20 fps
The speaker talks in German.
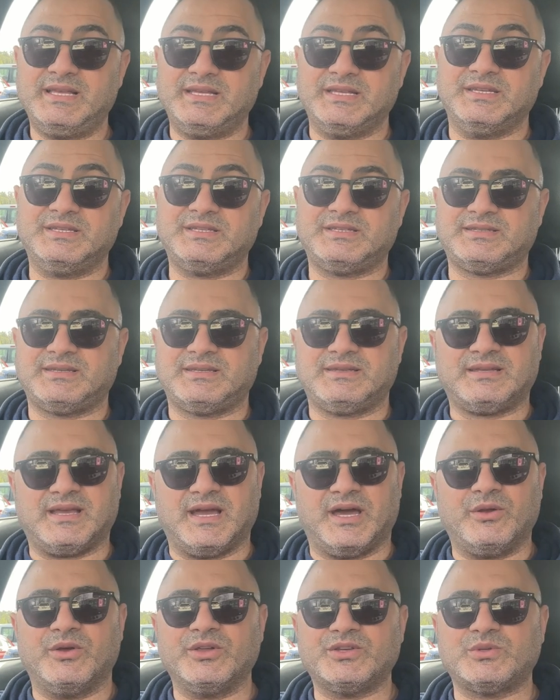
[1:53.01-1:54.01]
Ich
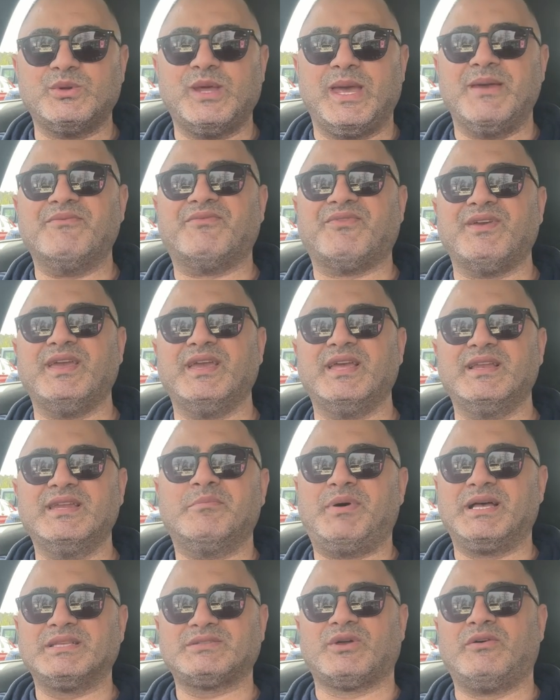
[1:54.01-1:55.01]
kann euch nur empfehlen,
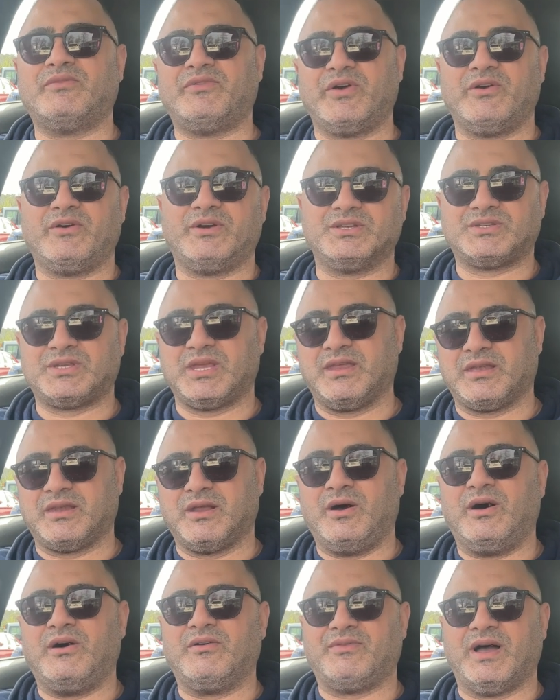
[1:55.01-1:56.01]
passt auf eure Chat
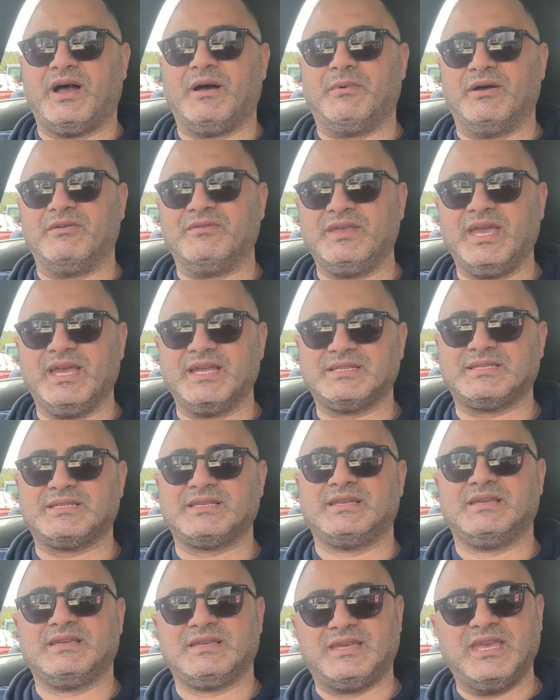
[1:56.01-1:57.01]
auf, aber jetzt
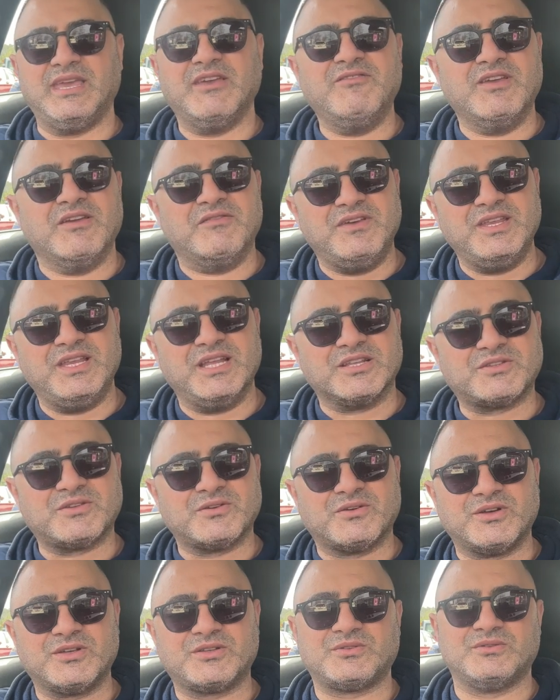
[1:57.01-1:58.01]
gehen wir wieder
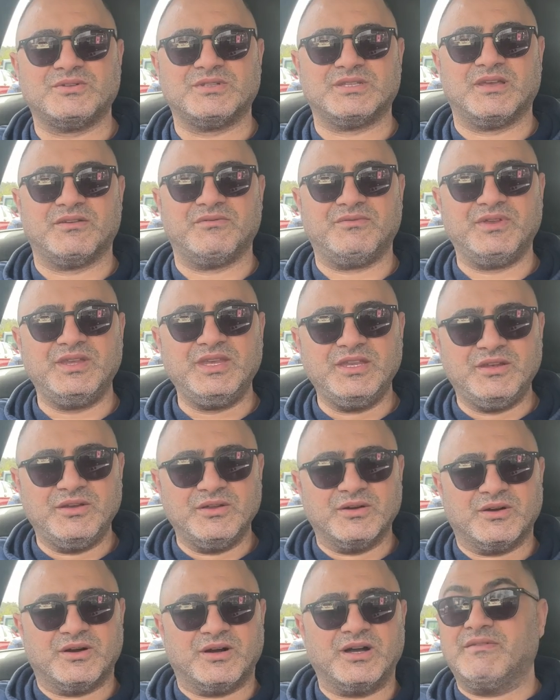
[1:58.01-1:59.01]
zurück zu unserem
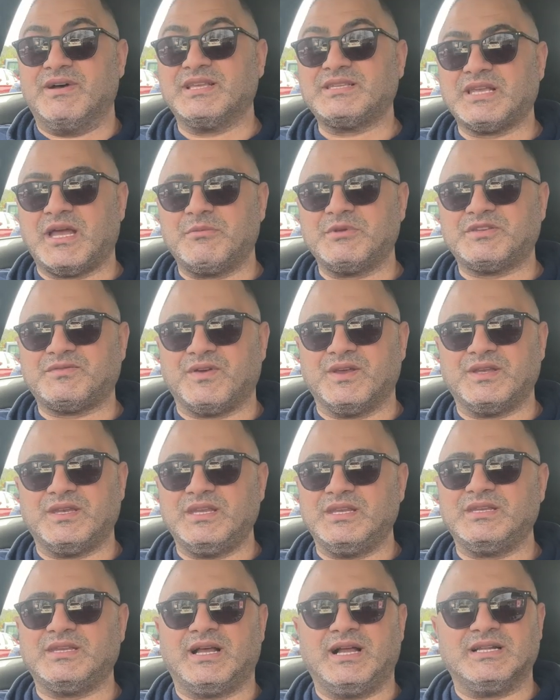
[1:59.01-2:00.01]
Video. Was habe ich
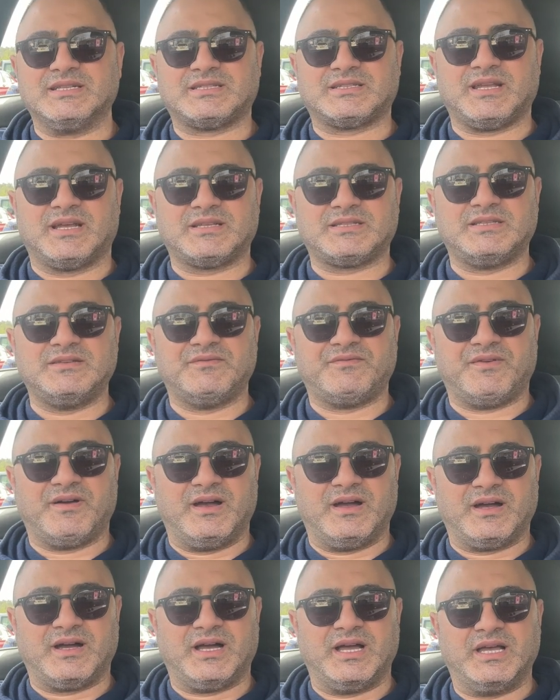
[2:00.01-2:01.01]
verdient als
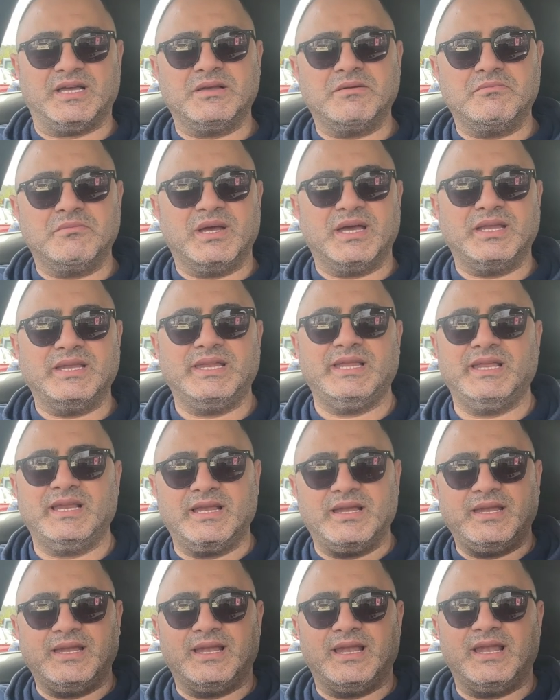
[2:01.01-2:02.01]
Taxifahrer in ähm, Berlin?
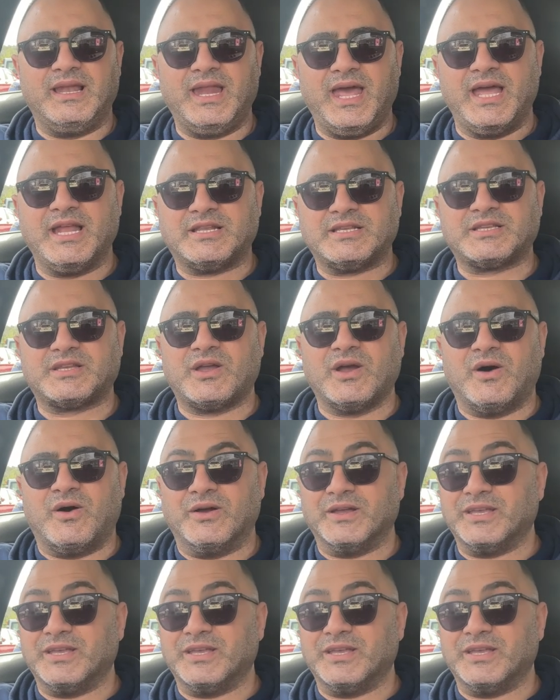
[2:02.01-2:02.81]
Let's go.